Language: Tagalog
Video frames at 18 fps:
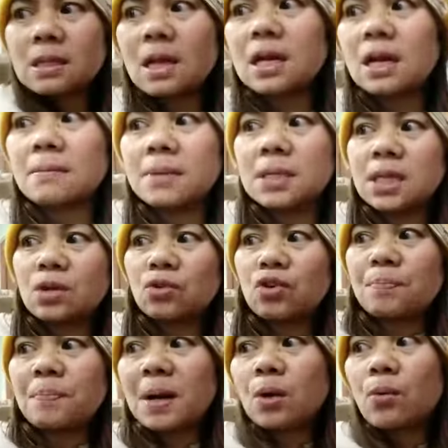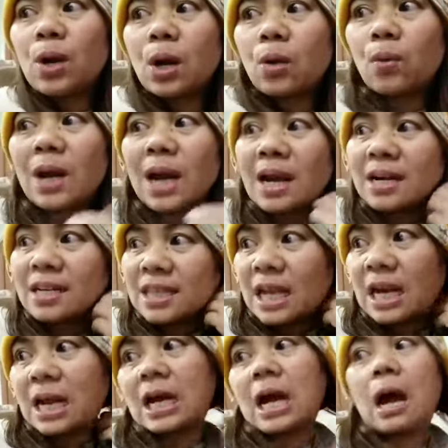Gagamitin ko yung pag walang-wala na
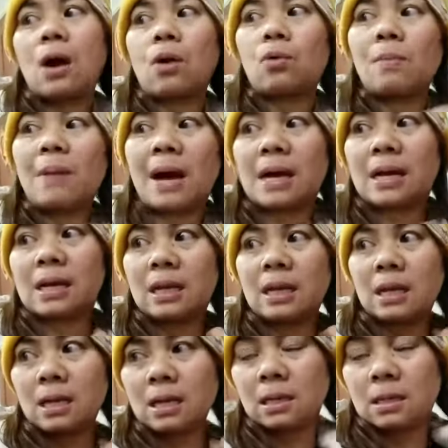talaga ako, Mare.